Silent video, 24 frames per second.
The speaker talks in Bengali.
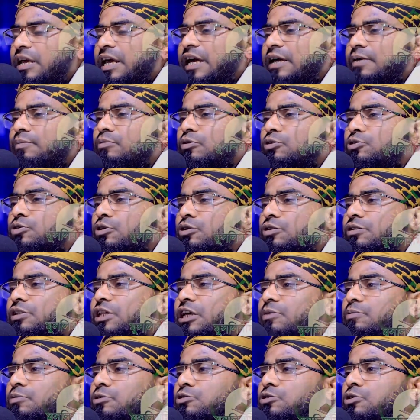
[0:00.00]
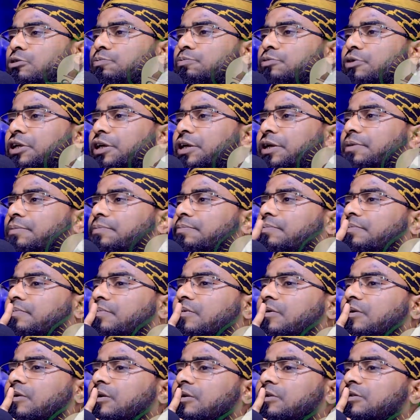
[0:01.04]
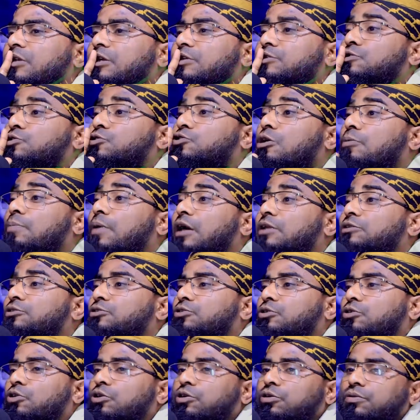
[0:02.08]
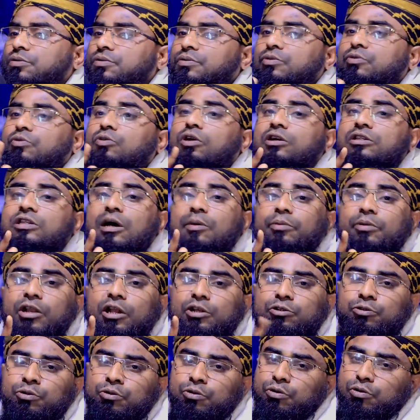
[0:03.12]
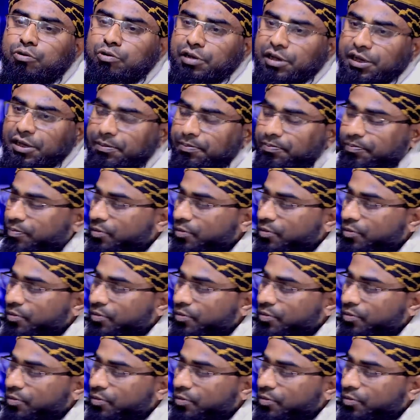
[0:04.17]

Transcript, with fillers: এক বছর দেড় বছর পরে তার জবান যখন কথা বলা শুরু করে